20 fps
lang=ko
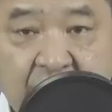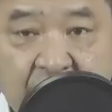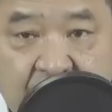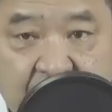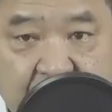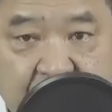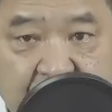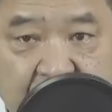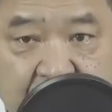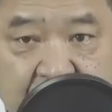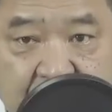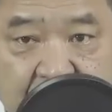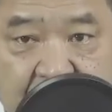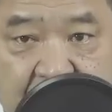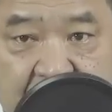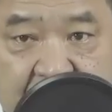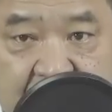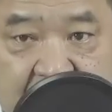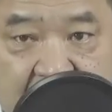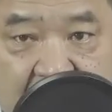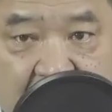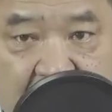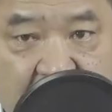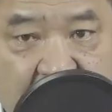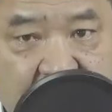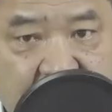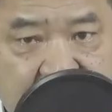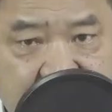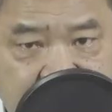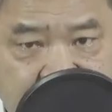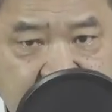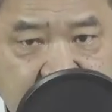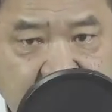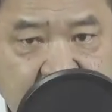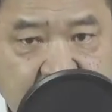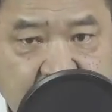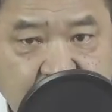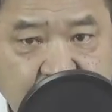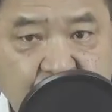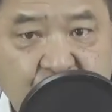김경률 회계사가
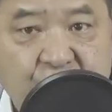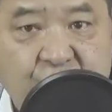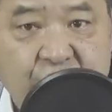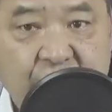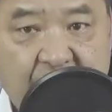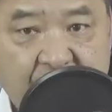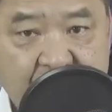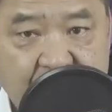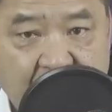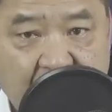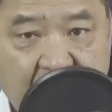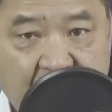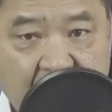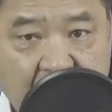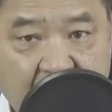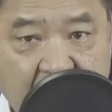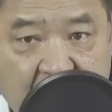실력이 출중합니다.